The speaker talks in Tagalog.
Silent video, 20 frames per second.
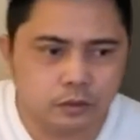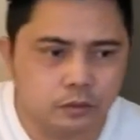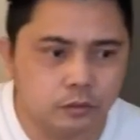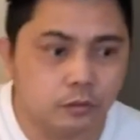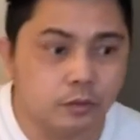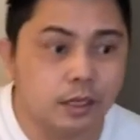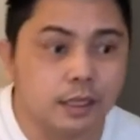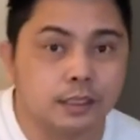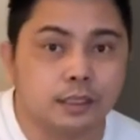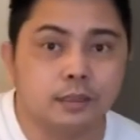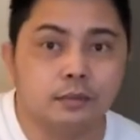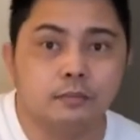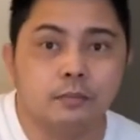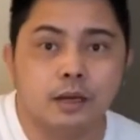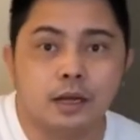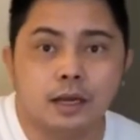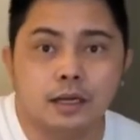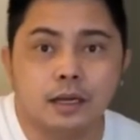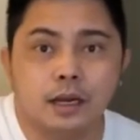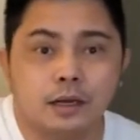Yung aking
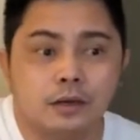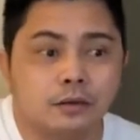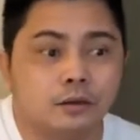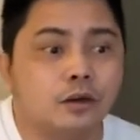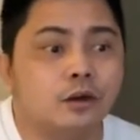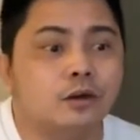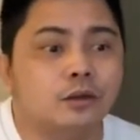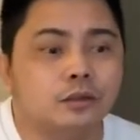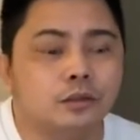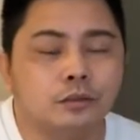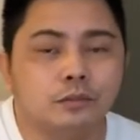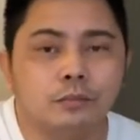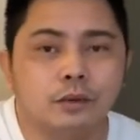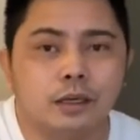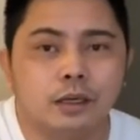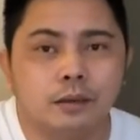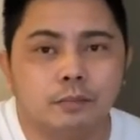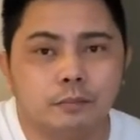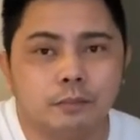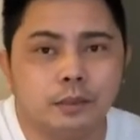mga kangkong, yung
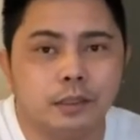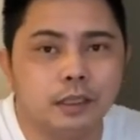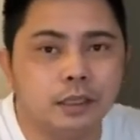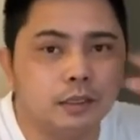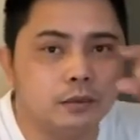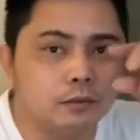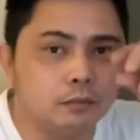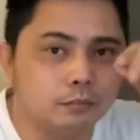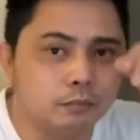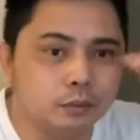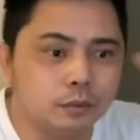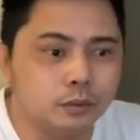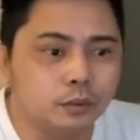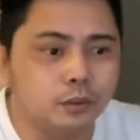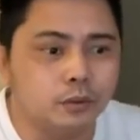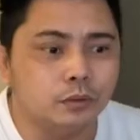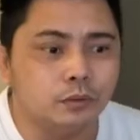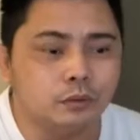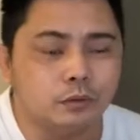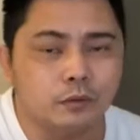mga binili kong
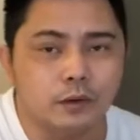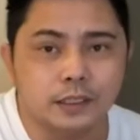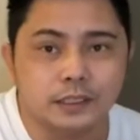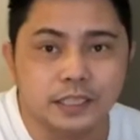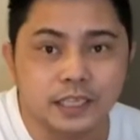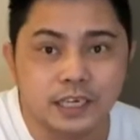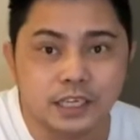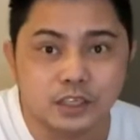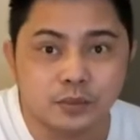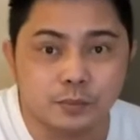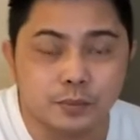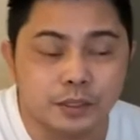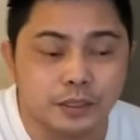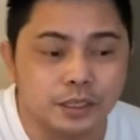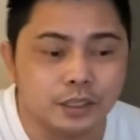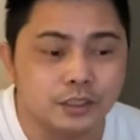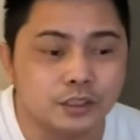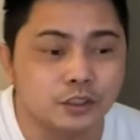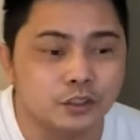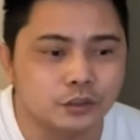buto, yung water
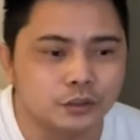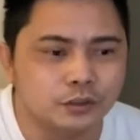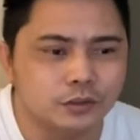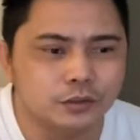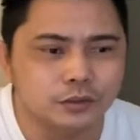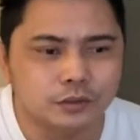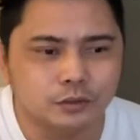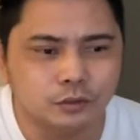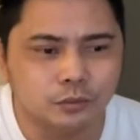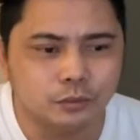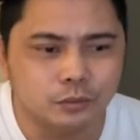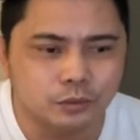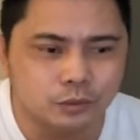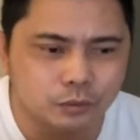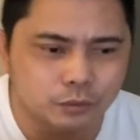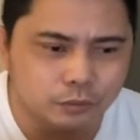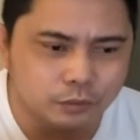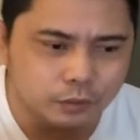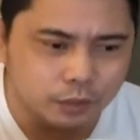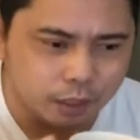spinach yun,
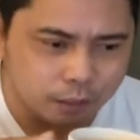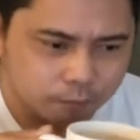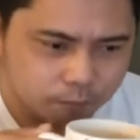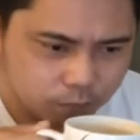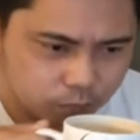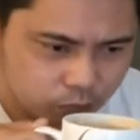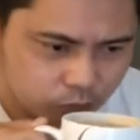tumutubo na.